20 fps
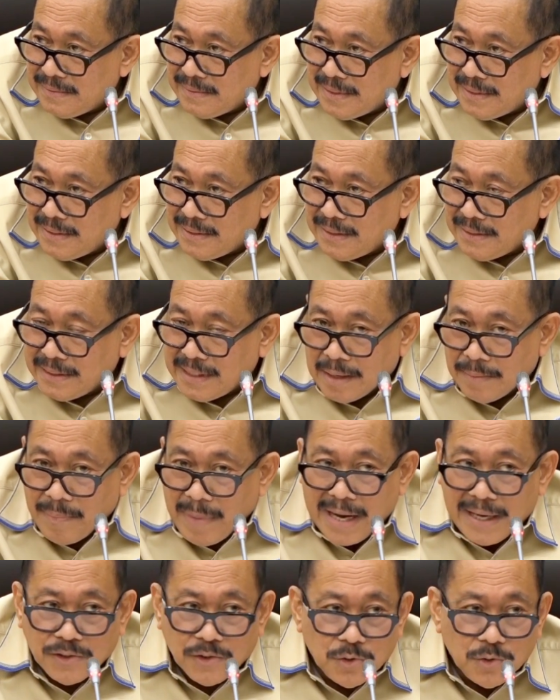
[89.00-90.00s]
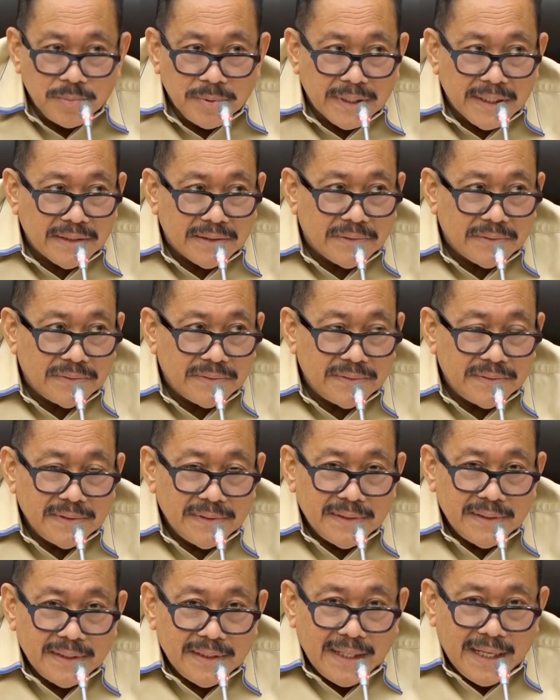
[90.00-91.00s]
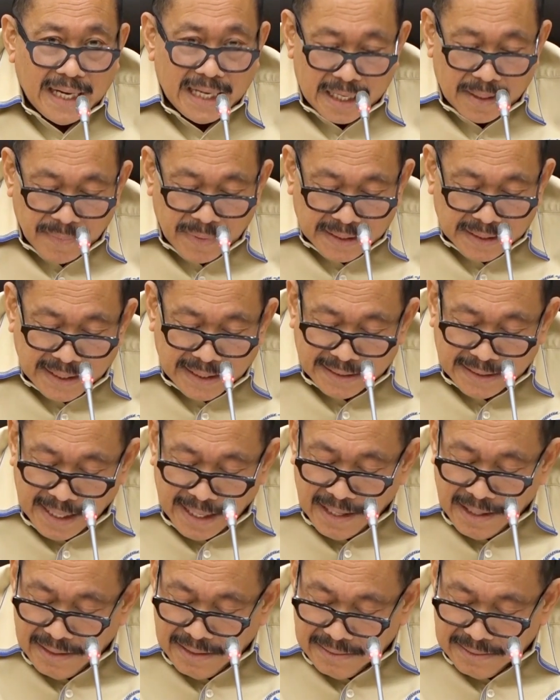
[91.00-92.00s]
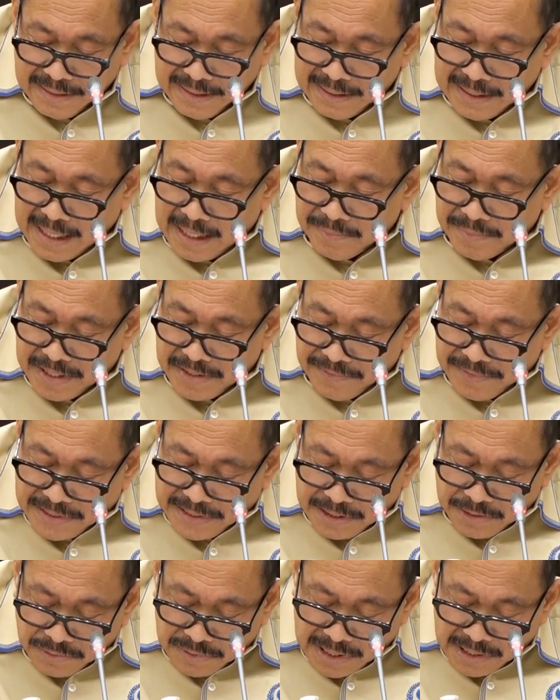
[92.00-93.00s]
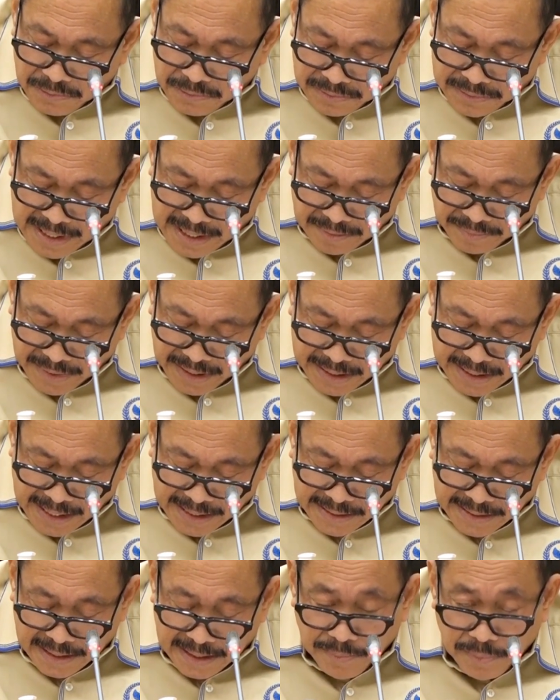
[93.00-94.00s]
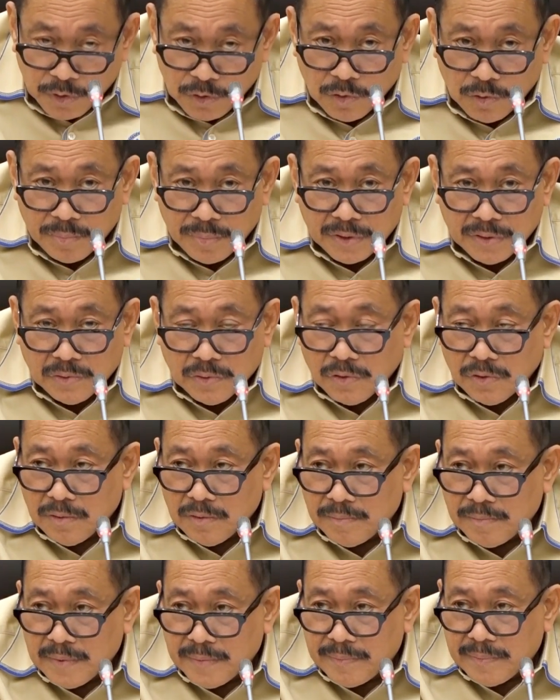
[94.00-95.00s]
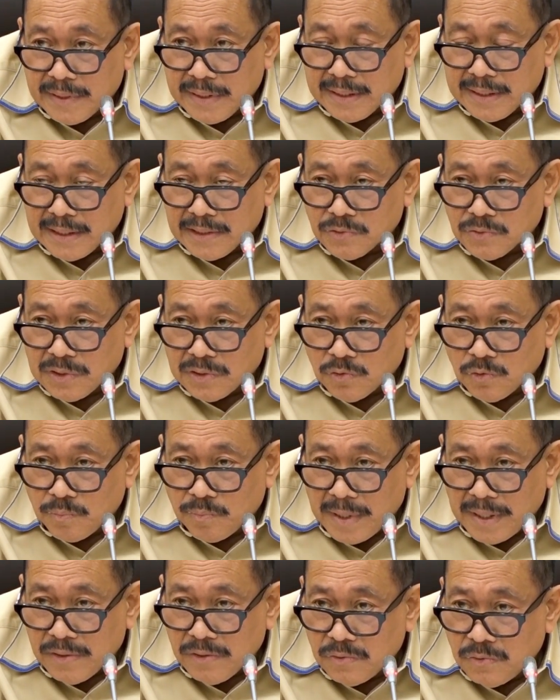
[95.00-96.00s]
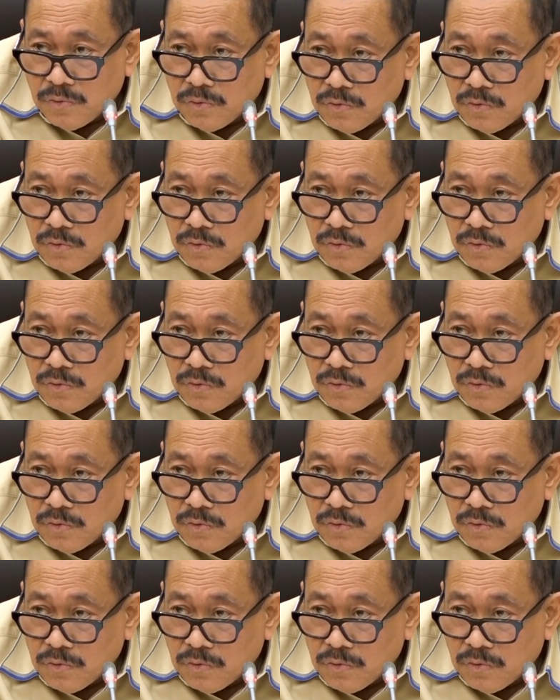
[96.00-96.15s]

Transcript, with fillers: Jadi tidak padu begitu harapan kita di dalam revisi undang-undang migas ini betul-betul memberikan suatu payung